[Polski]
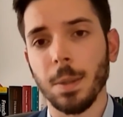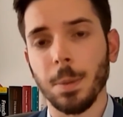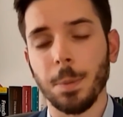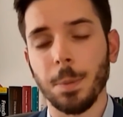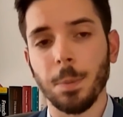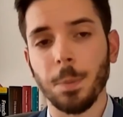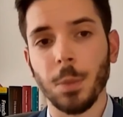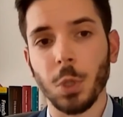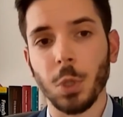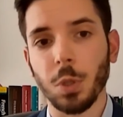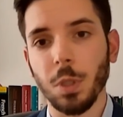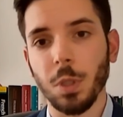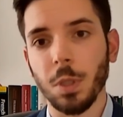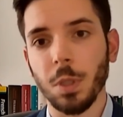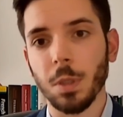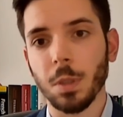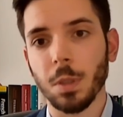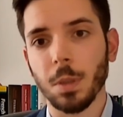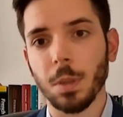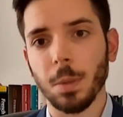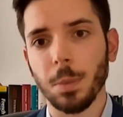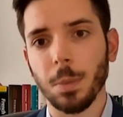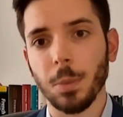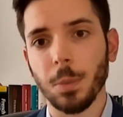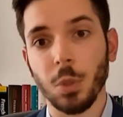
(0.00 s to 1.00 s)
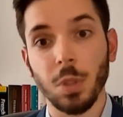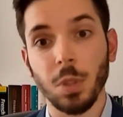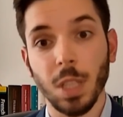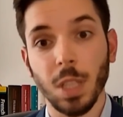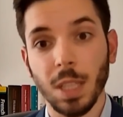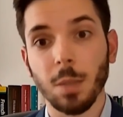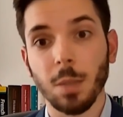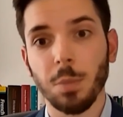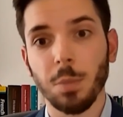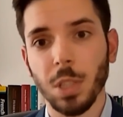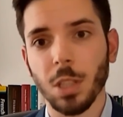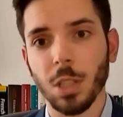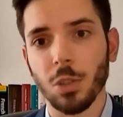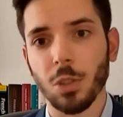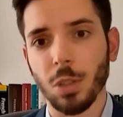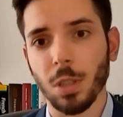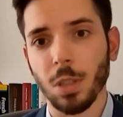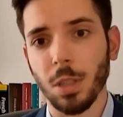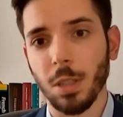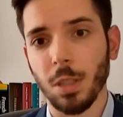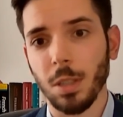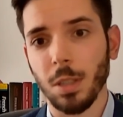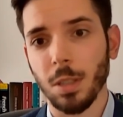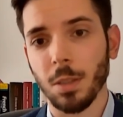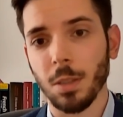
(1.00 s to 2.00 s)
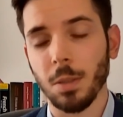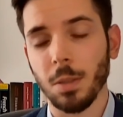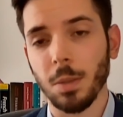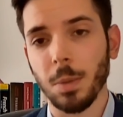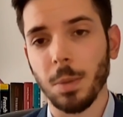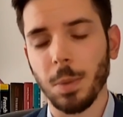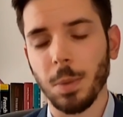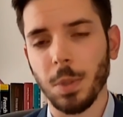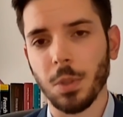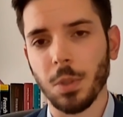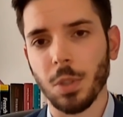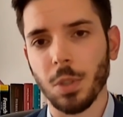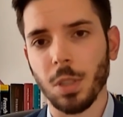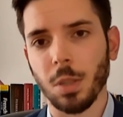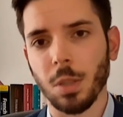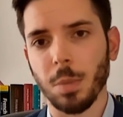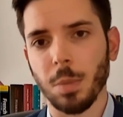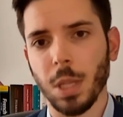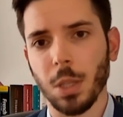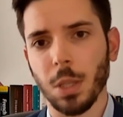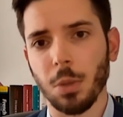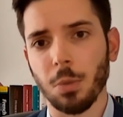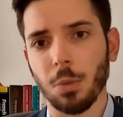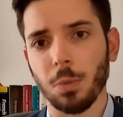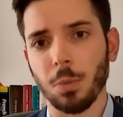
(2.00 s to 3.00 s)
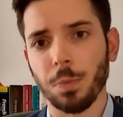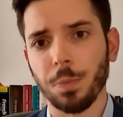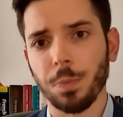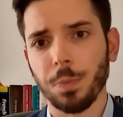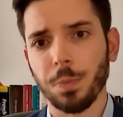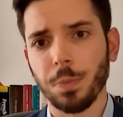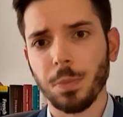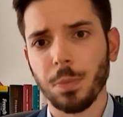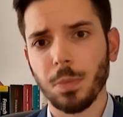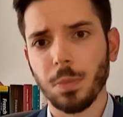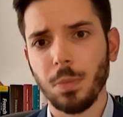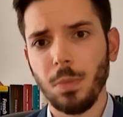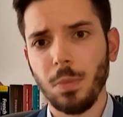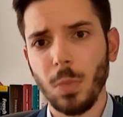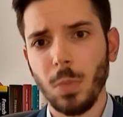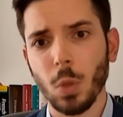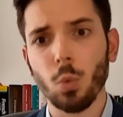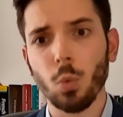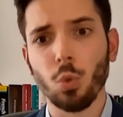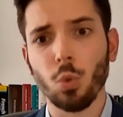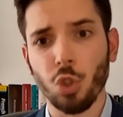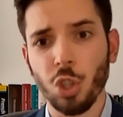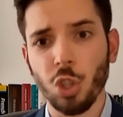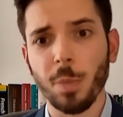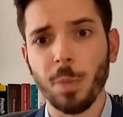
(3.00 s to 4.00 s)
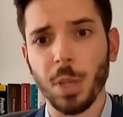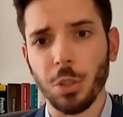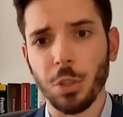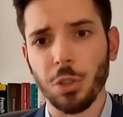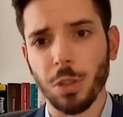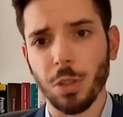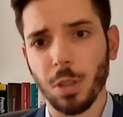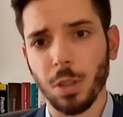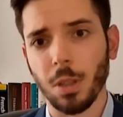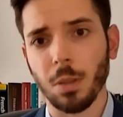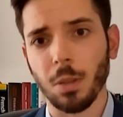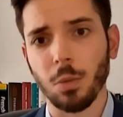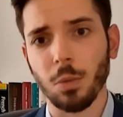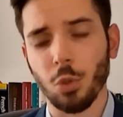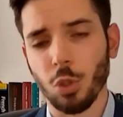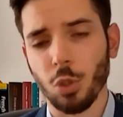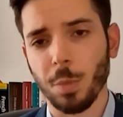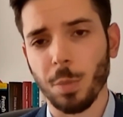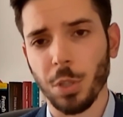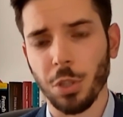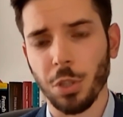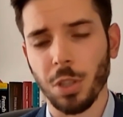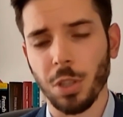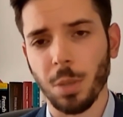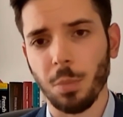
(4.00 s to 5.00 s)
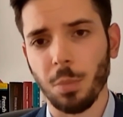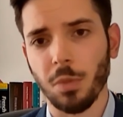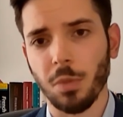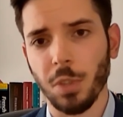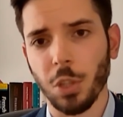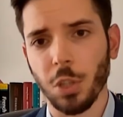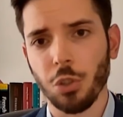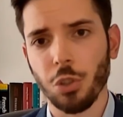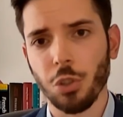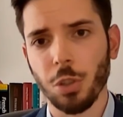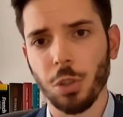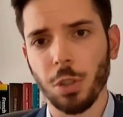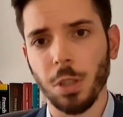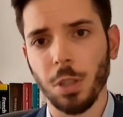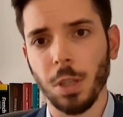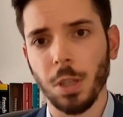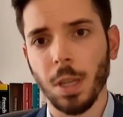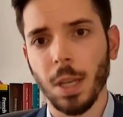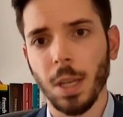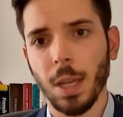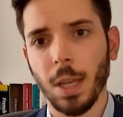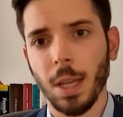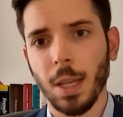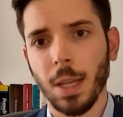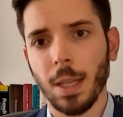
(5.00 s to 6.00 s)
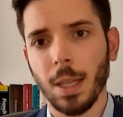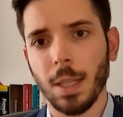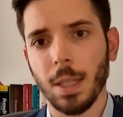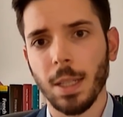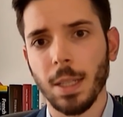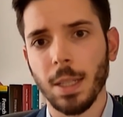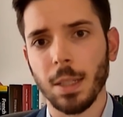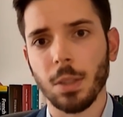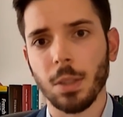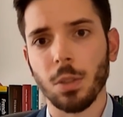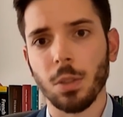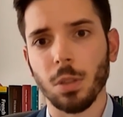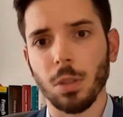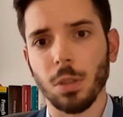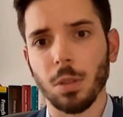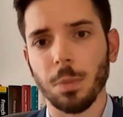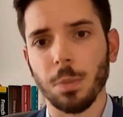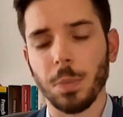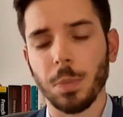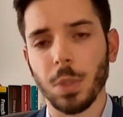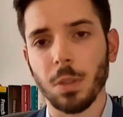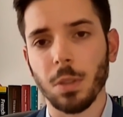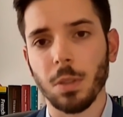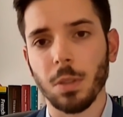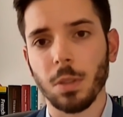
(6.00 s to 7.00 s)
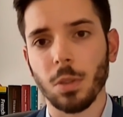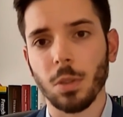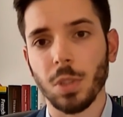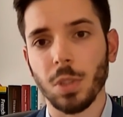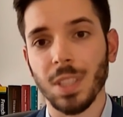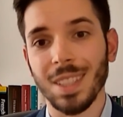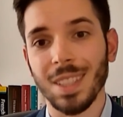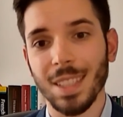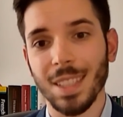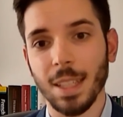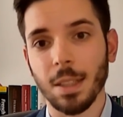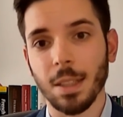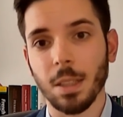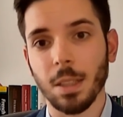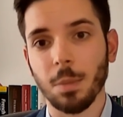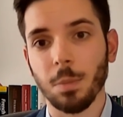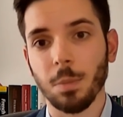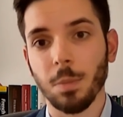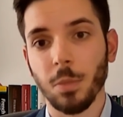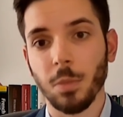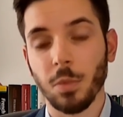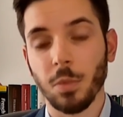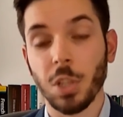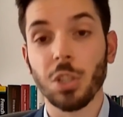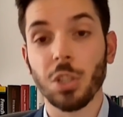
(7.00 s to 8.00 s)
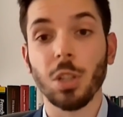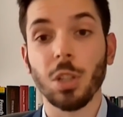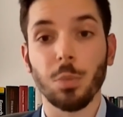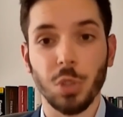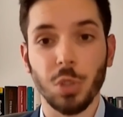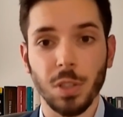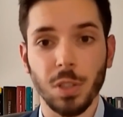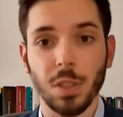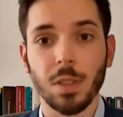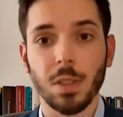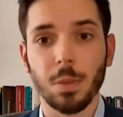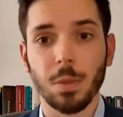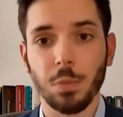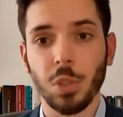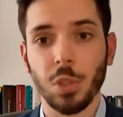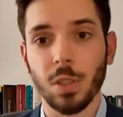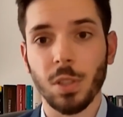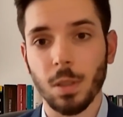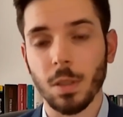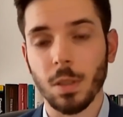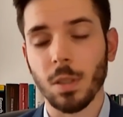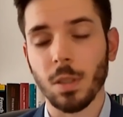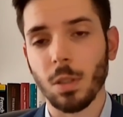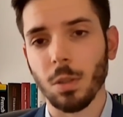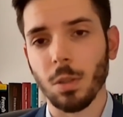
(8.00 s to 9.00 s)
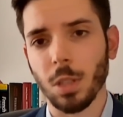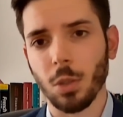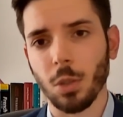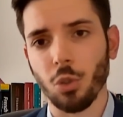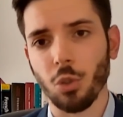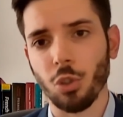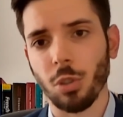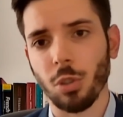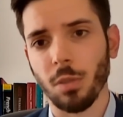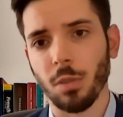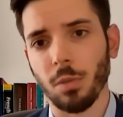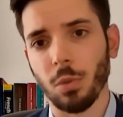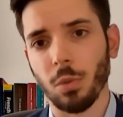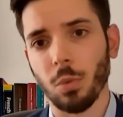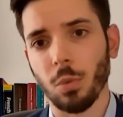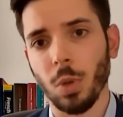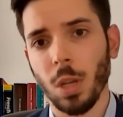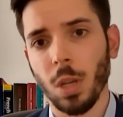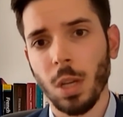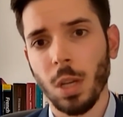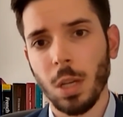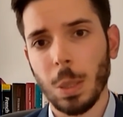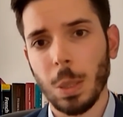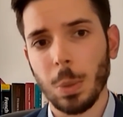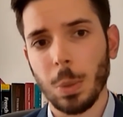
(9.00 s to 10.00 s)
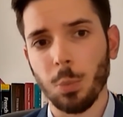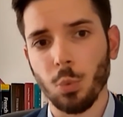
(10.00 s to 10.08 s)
No i, no i niechybni, jeżeli, jeżeli mają utrzymać się, utrzymać się na powierzchni, e, to, e, to te ceny właśnie przez, przez tę stronę kosztową e,